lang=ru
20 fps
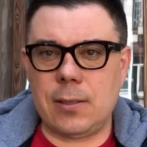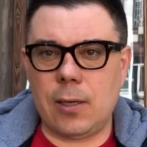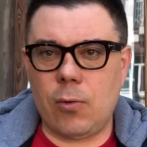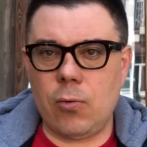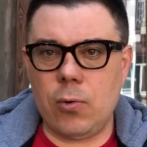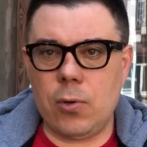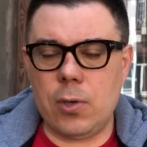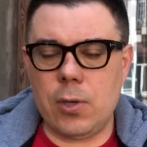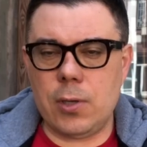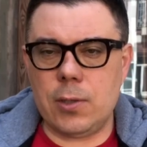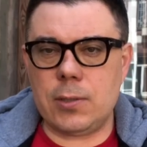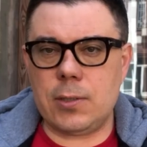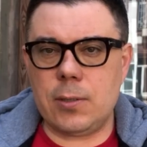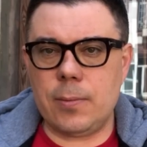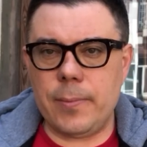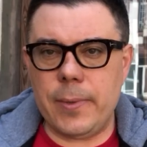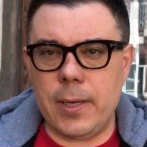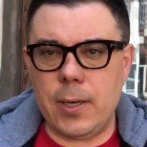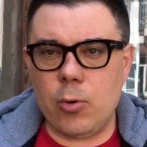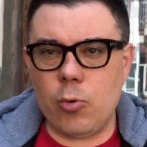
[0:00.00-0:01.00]
Такое
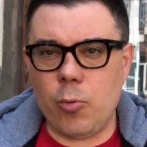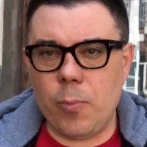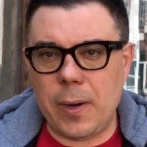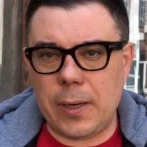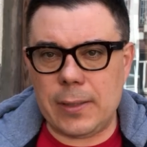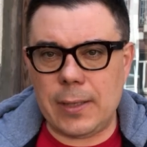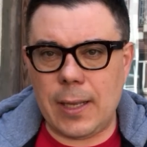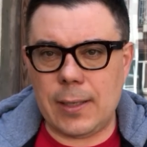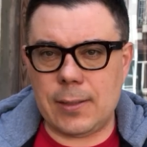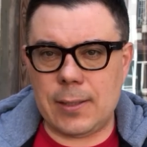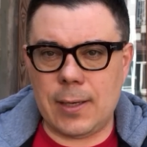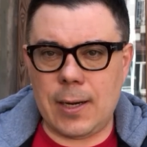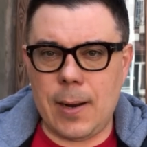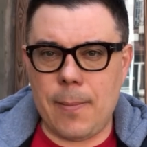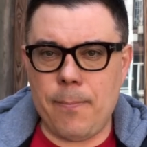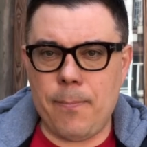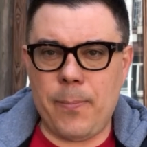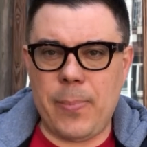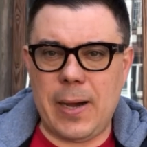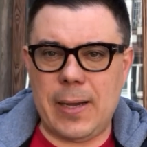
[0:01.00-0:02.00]
себе
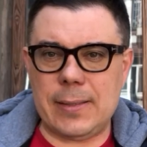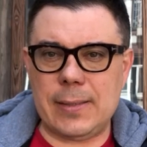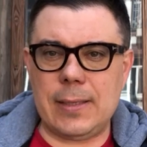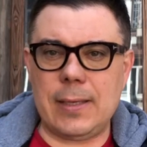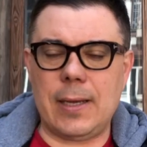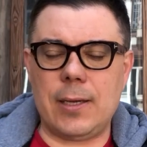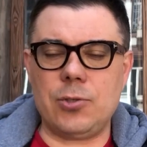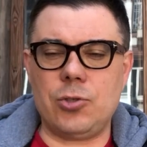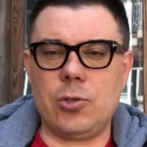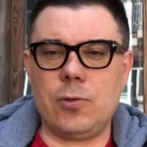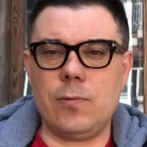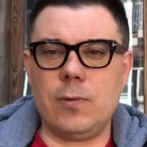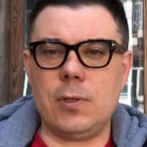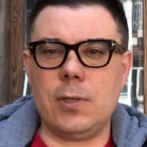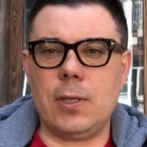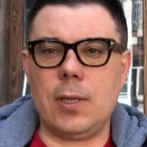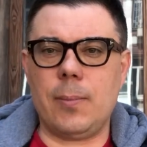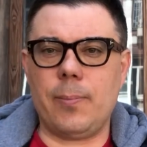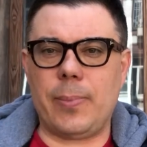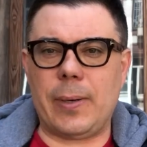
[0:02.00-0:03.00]
губернатора пад,
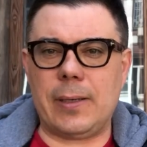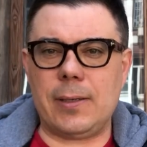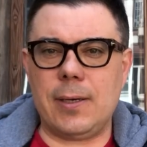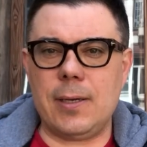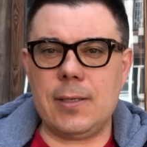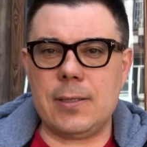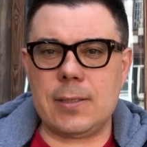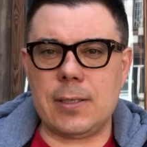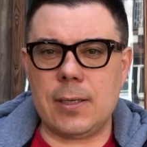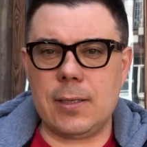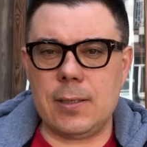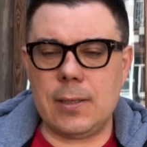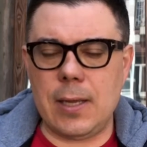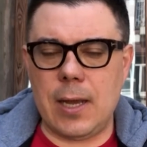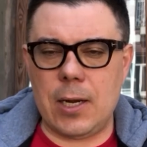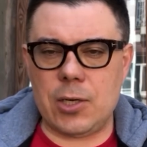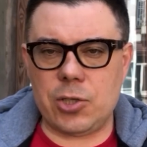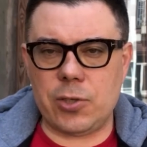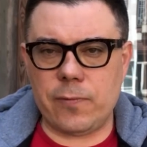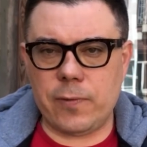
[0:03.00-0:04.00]
очевидно, продлится и
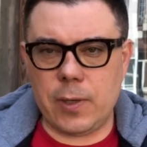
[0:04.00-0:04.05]
дальше.